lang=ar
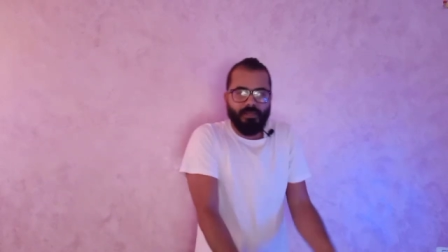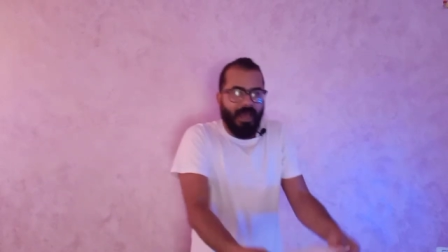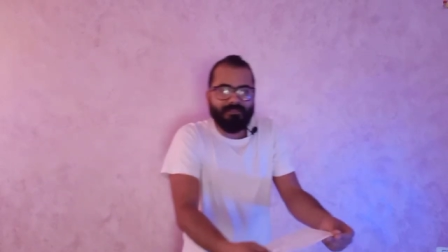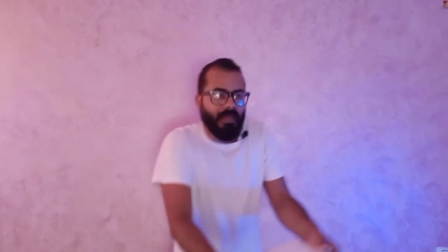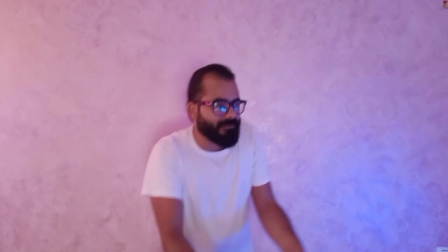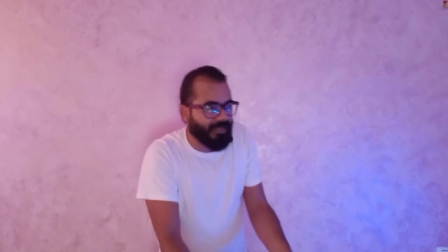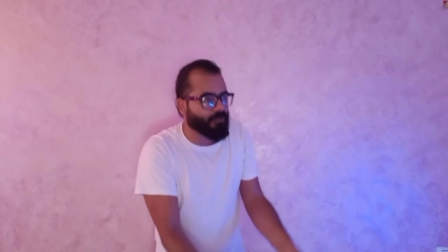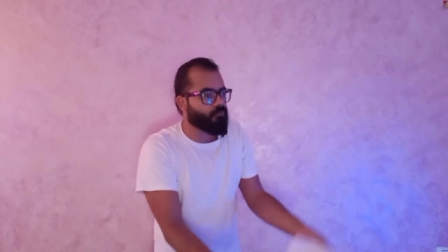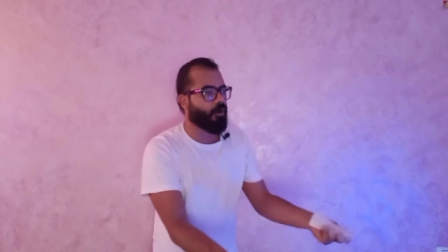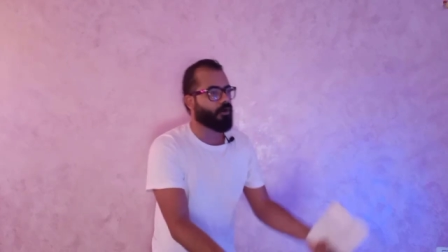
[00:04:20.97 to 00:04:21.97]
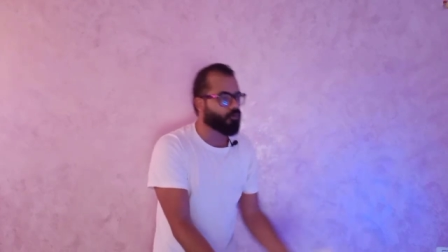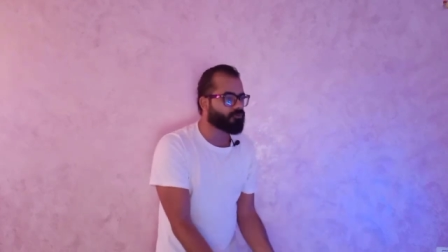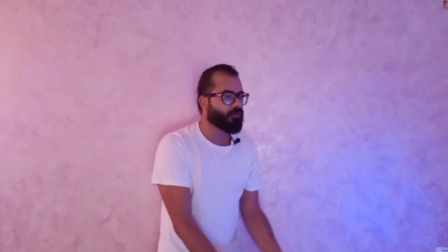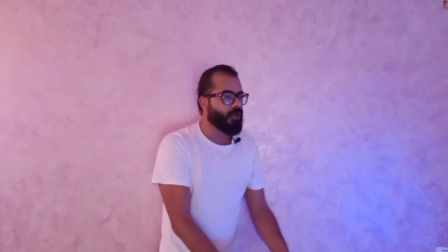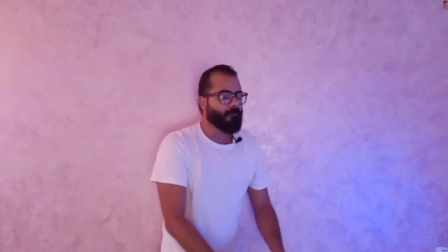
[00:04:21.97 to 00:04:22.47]
هتكلم
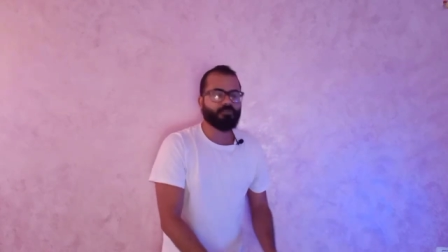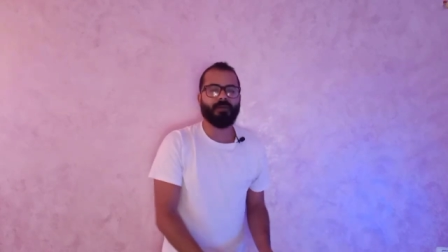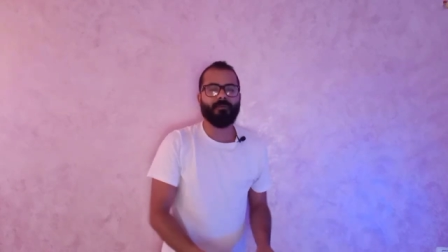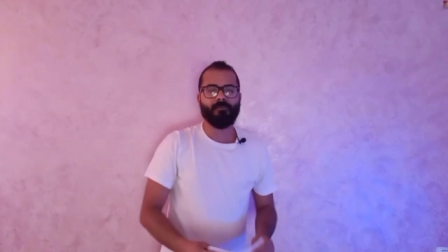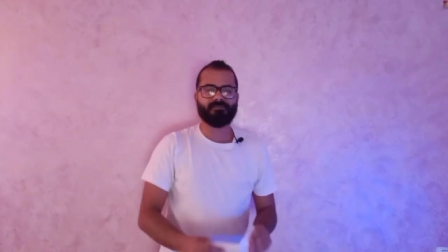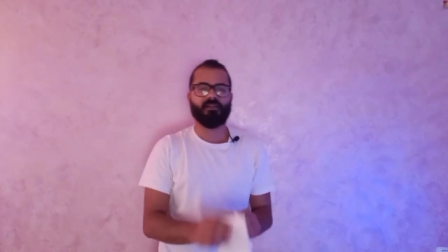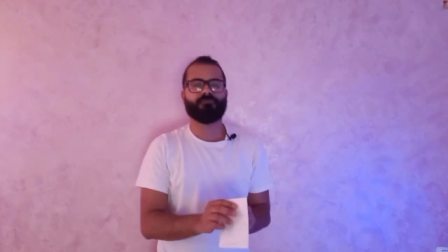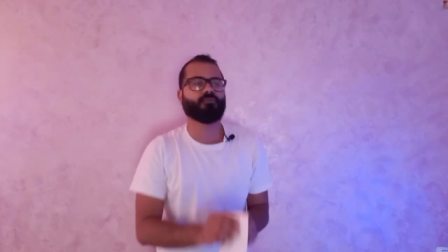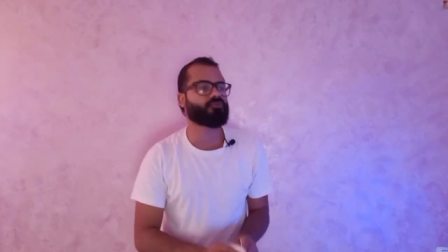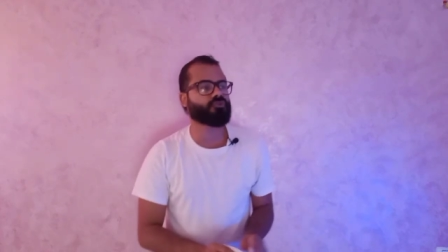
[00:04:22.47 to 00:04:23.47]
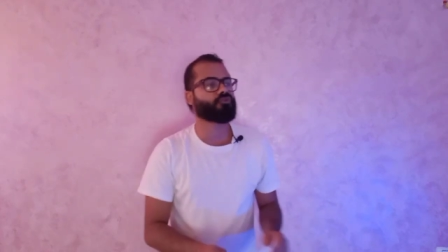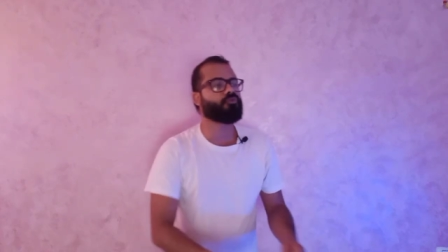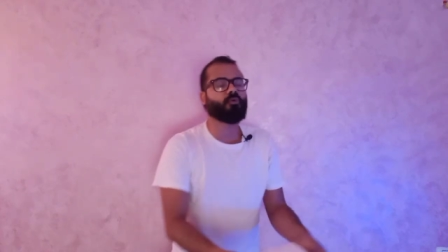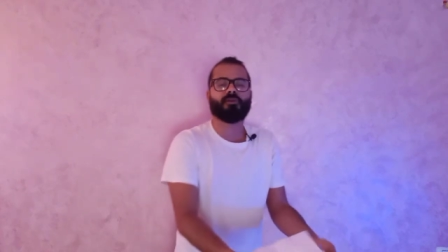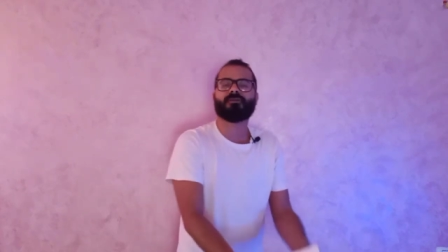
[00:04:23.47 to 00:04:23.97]
وهرد مش هبقى مثلا في نص
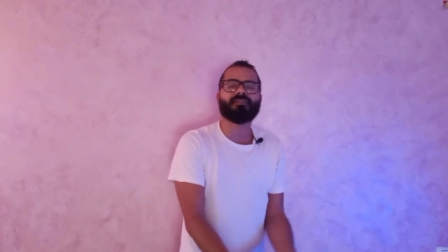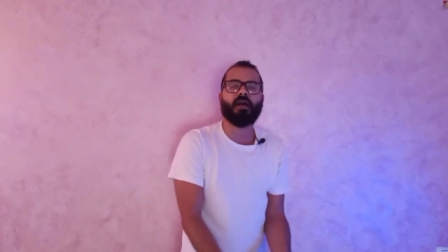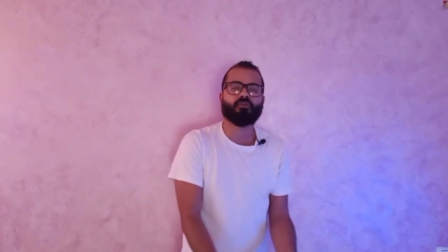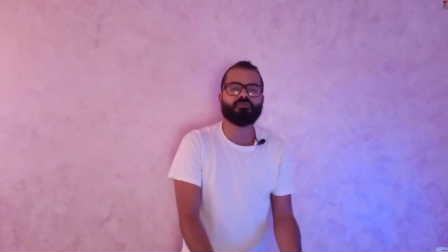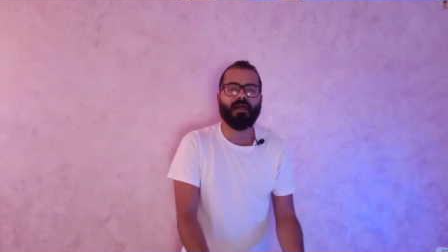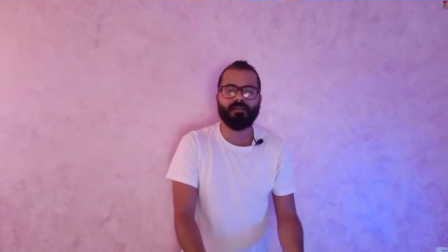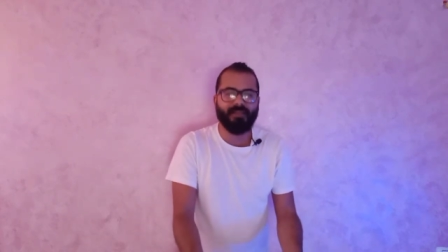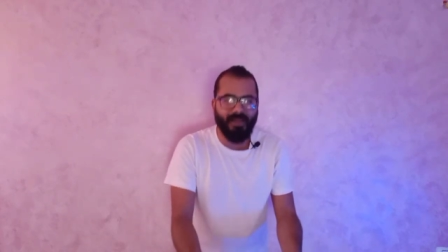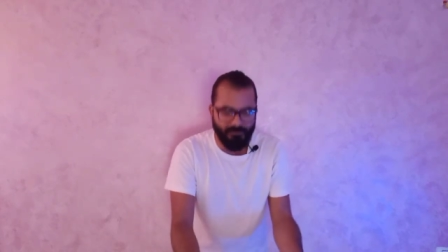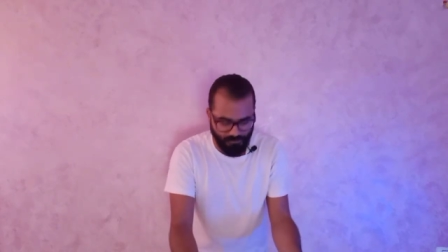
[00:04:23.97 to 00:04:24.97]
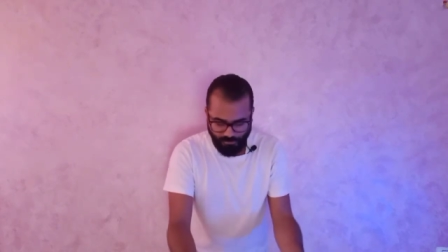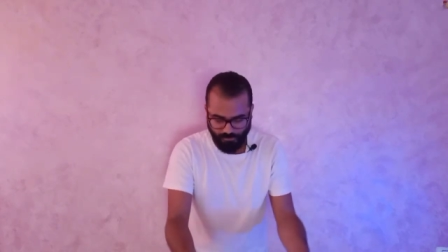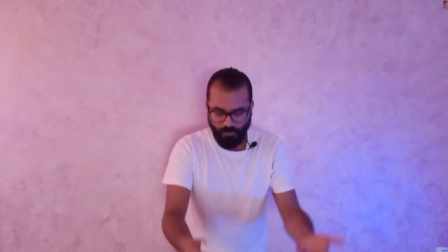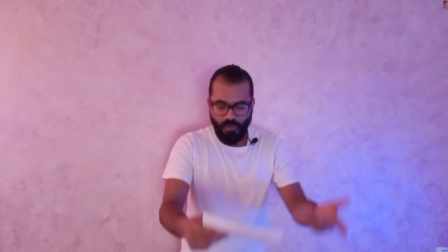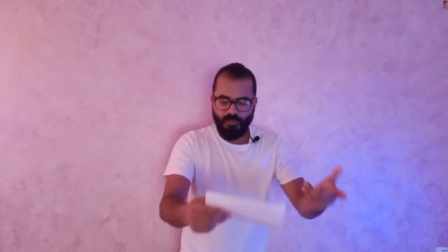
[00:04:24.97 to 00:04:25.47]
هدومي وانا بطلع ارد عليك عادي
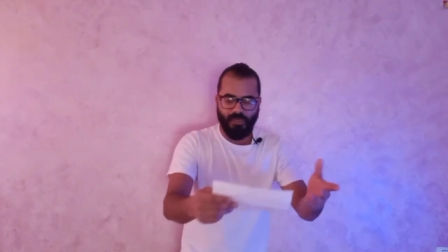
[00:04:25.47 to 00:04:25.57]
قشطه